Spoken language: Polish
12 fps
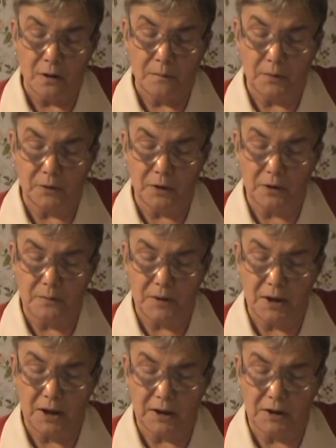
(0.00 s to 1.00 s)

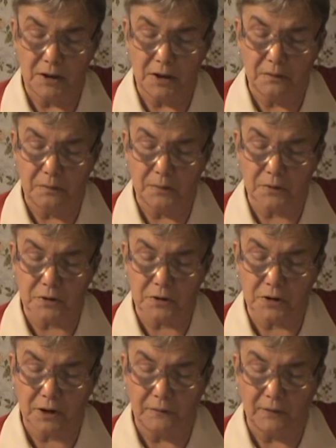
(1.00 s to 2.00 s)
Podobnie jak nie
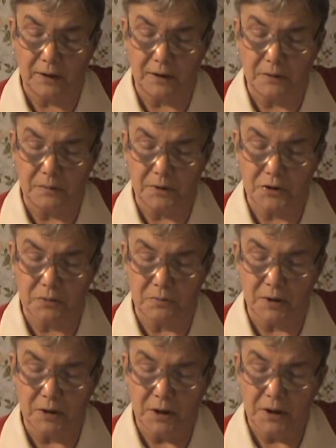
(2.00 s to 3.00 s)

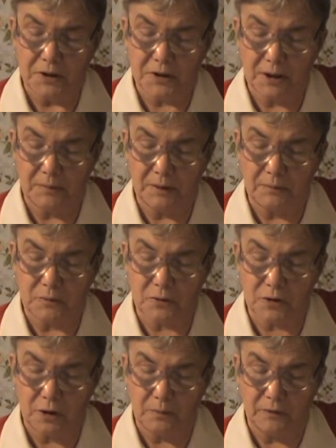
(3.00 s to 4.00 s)
pozostawialibyśmy samemu
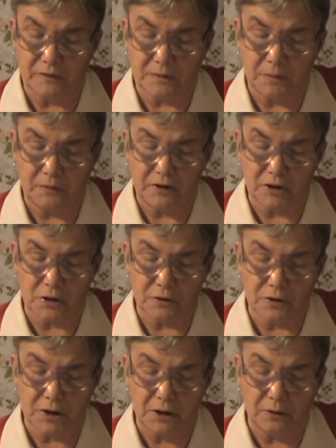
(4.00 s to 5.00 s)
sobie
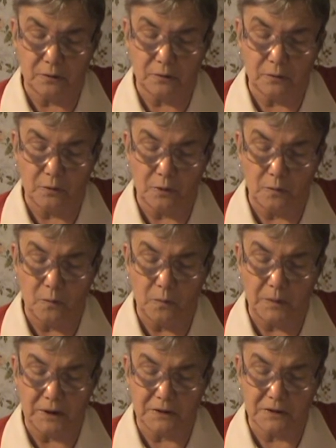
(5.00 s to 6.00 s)
współwierzącego, który
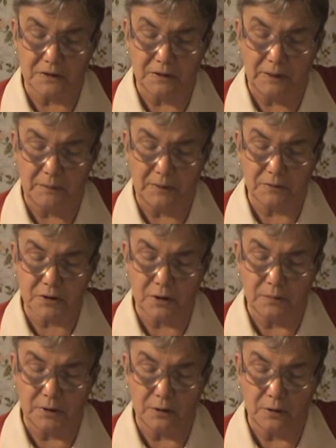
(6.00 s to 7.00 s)
upadł i złamał
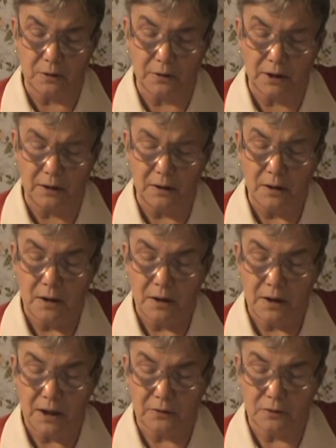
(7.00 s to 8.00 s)
sobie nogę,
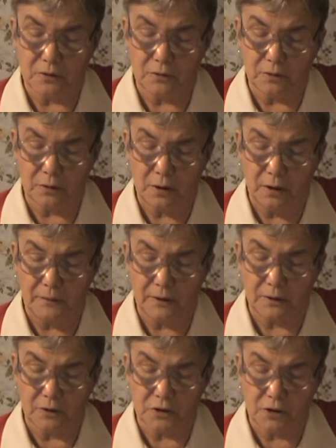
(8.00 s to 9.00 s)
jako członkowie
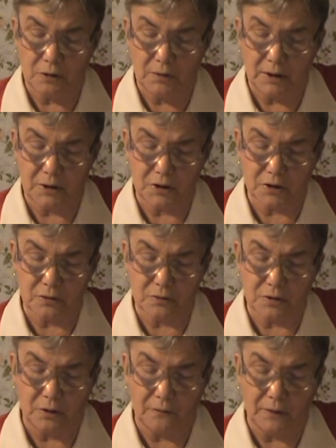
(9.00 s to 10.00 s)
Kościoła
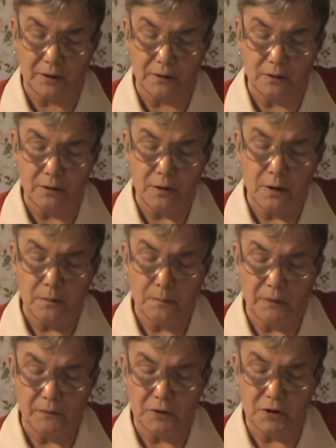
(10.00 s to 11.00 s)
Chrystusowego,
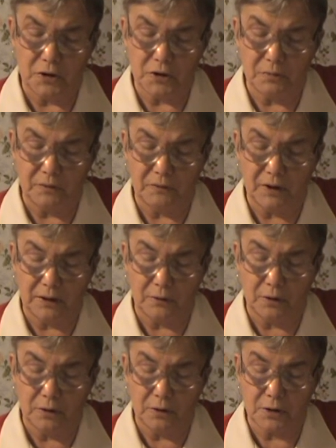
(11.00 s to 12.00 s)
powinniśmy w
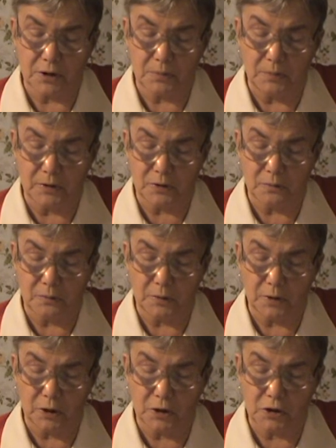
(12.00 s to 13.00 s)
łagodny sposób
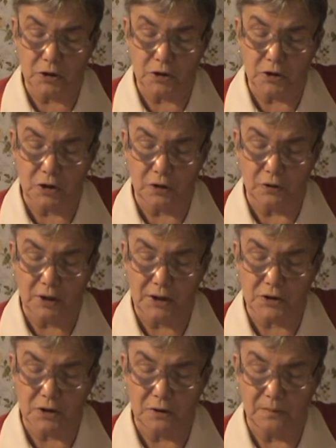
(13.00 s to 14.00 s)
troszczyć się o
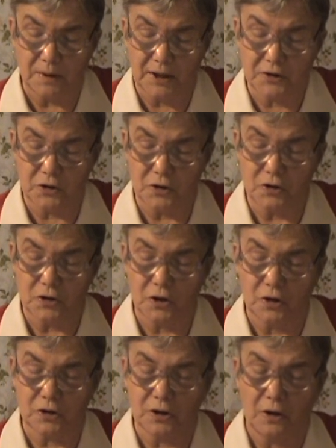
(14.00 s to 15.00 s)
naszych braci i
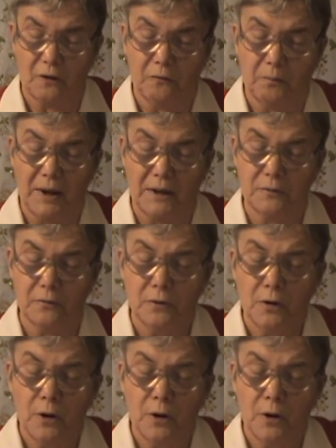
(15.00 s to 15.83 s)
siostry w Panu,